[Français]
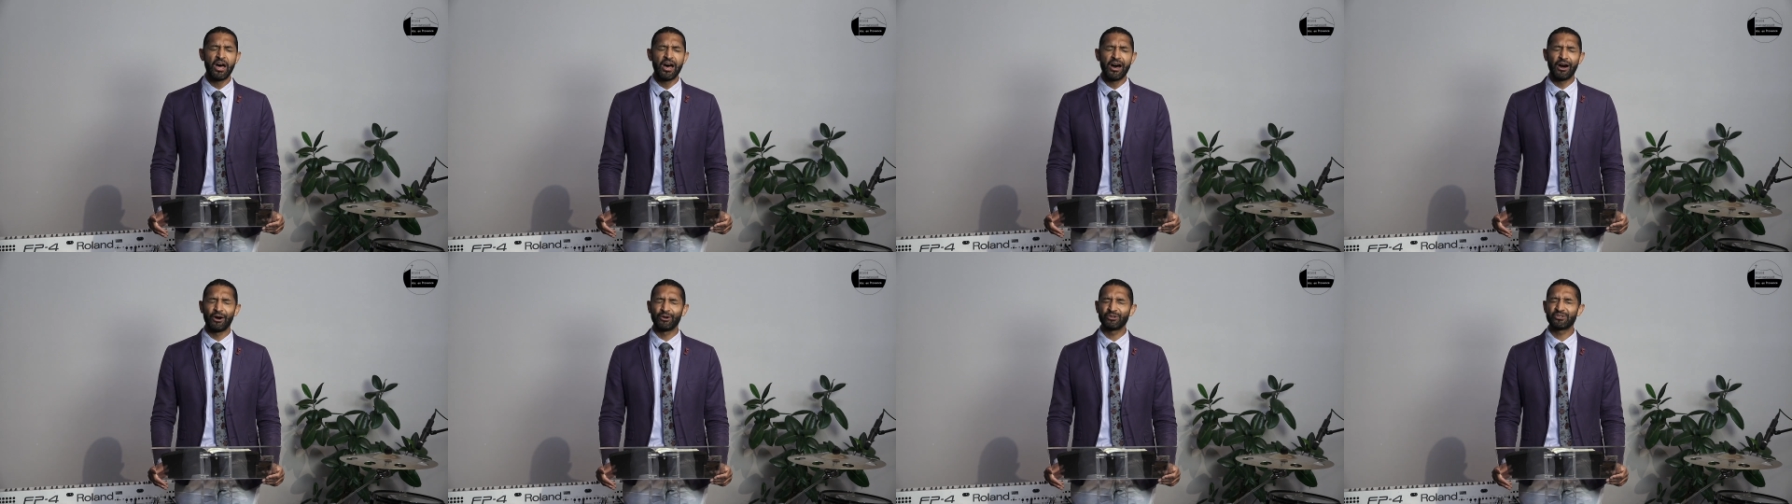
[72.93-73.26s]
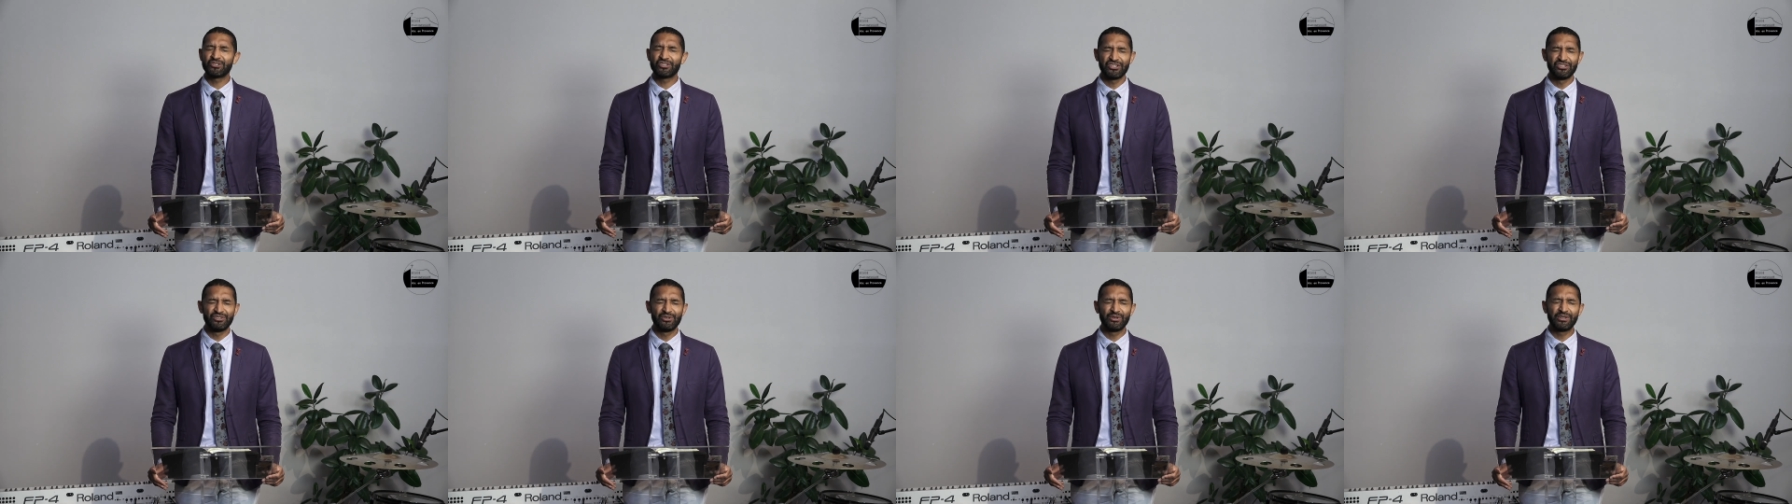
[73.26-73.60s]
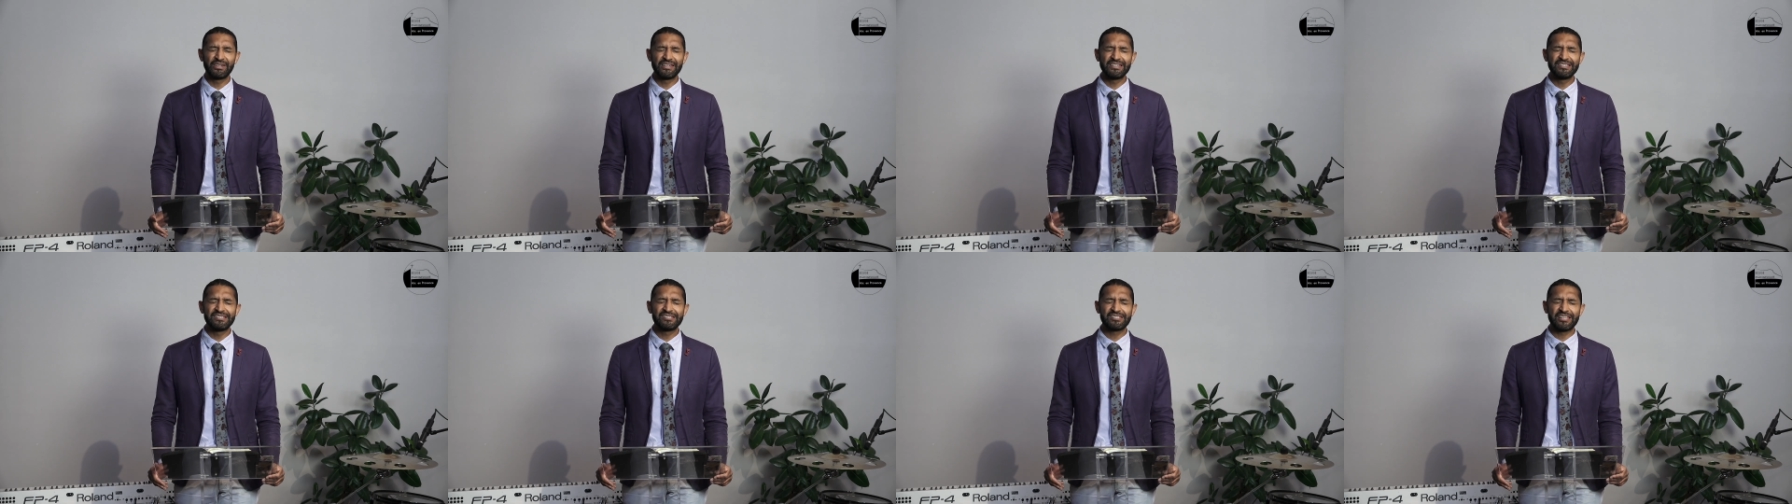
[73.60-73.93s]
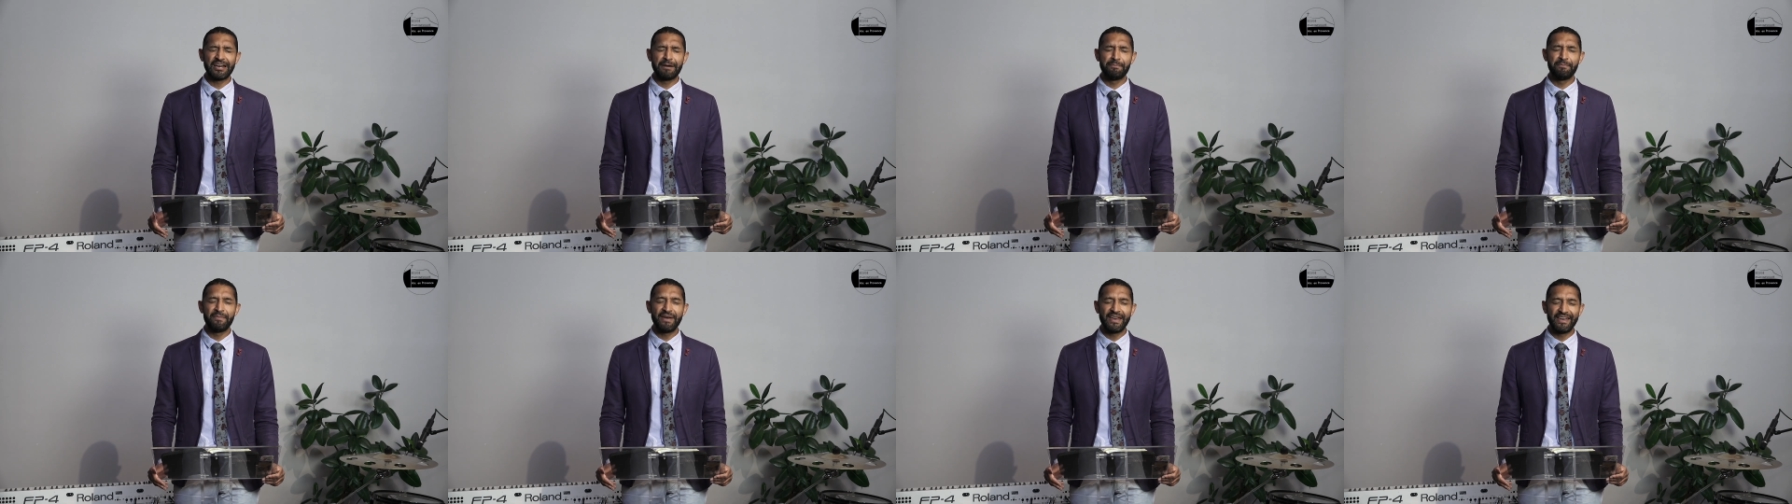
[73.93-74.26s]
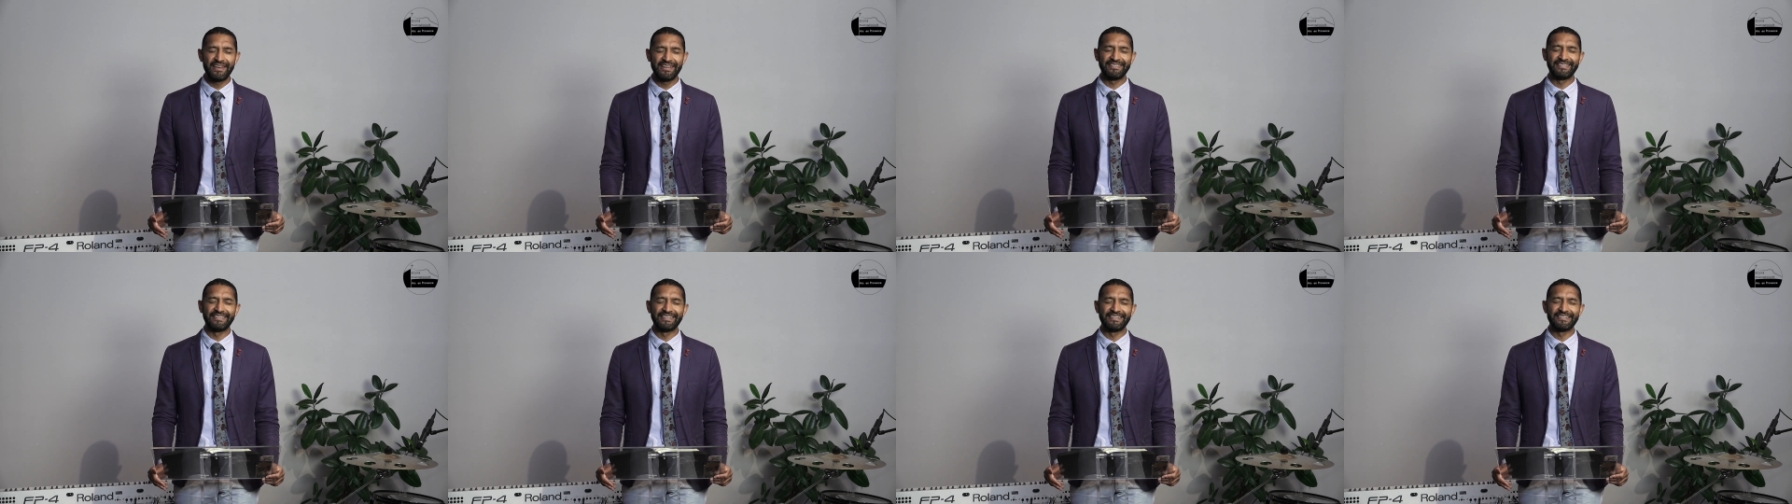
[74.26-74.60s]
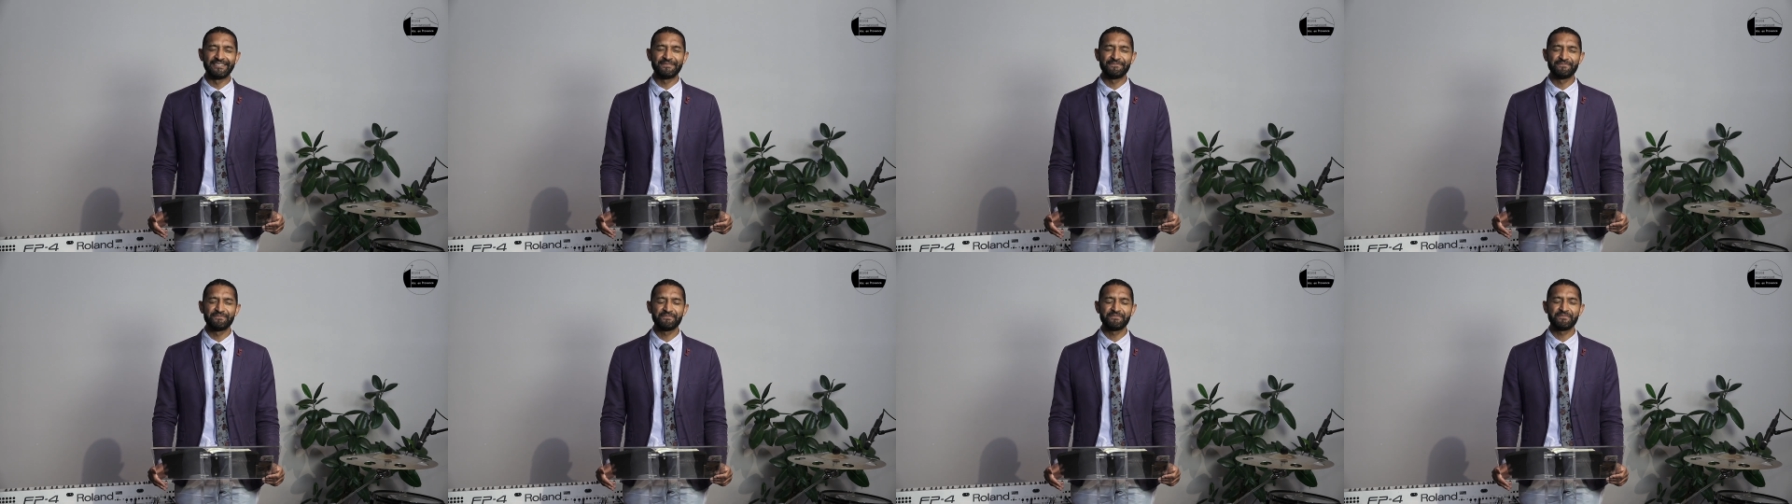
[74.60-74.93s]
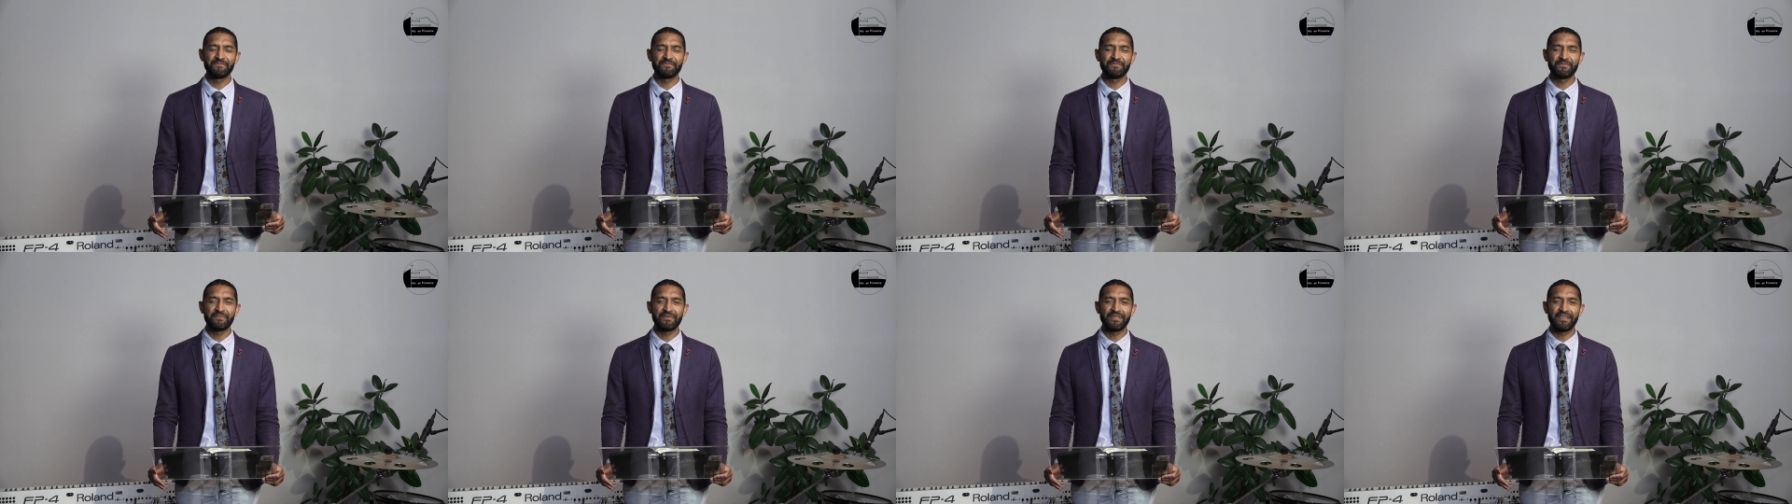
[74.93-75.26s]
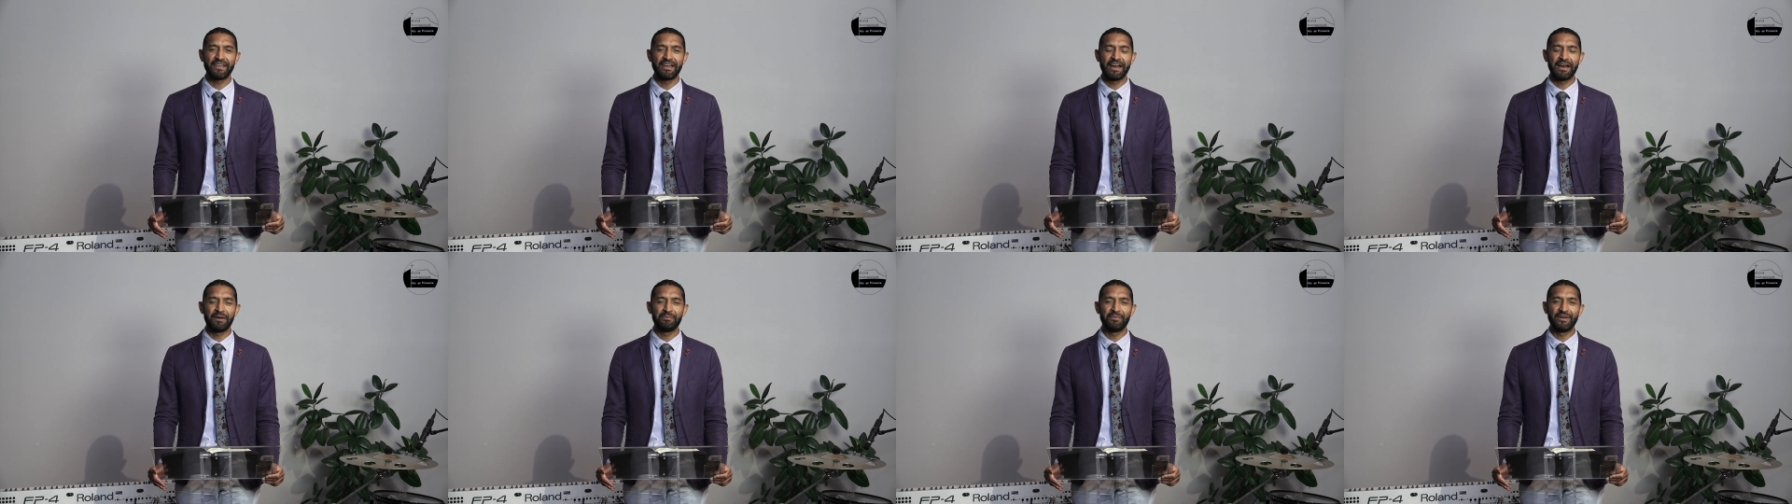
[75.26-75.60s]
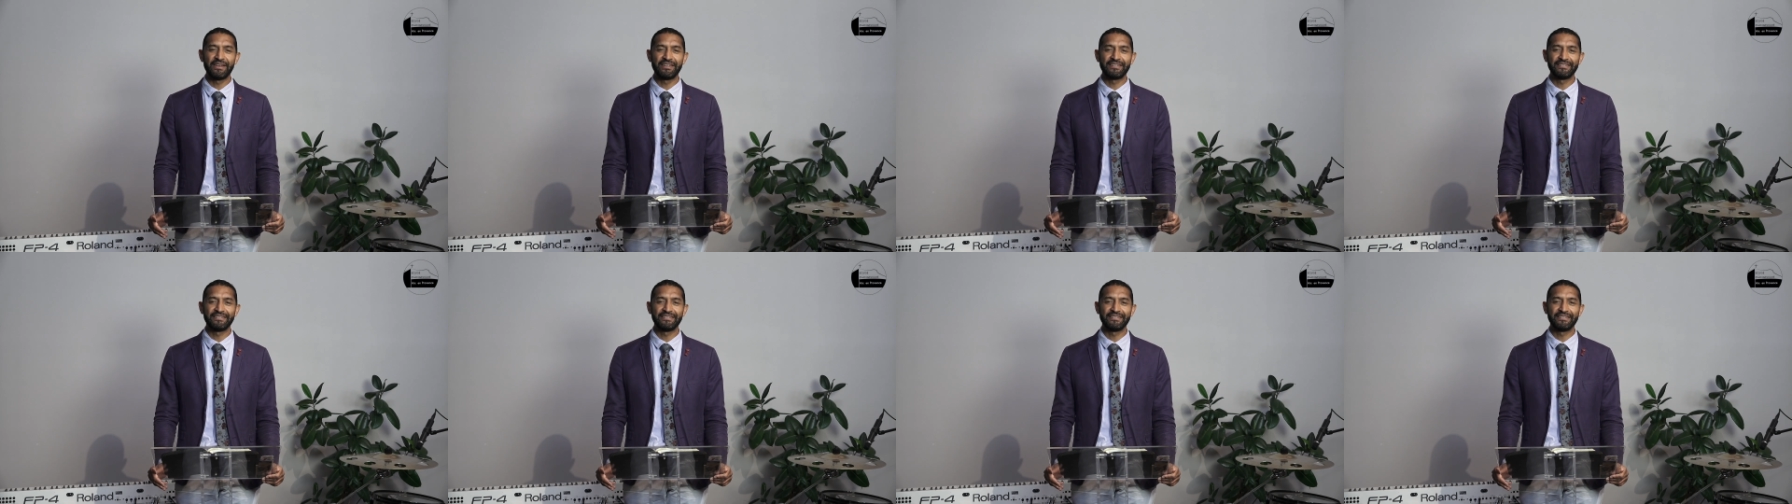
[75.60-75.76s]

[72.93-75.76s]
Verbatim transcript: En Jésus-Christ, Amen. Amen.